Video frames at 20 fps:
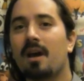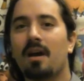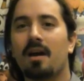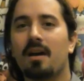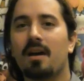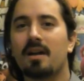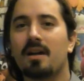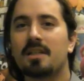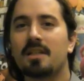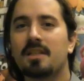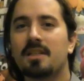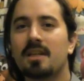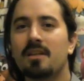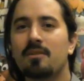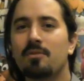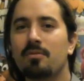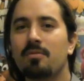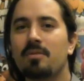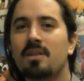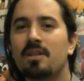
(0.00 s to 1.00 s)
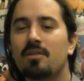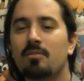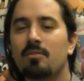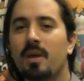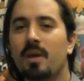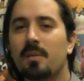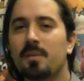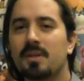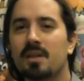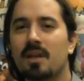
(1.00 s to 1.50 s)
euh, j'ai un truc qui nous
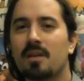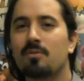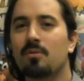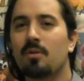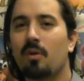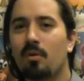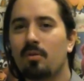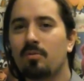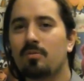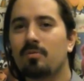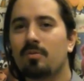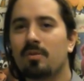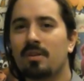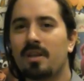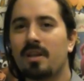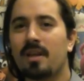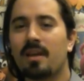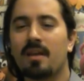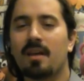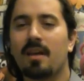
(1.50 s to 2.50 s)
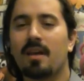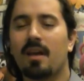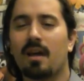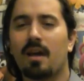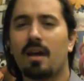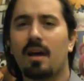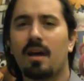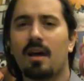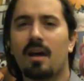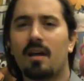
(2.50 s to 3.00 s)
permettra de retourner
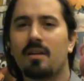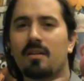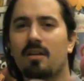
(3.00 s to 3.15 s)
euh,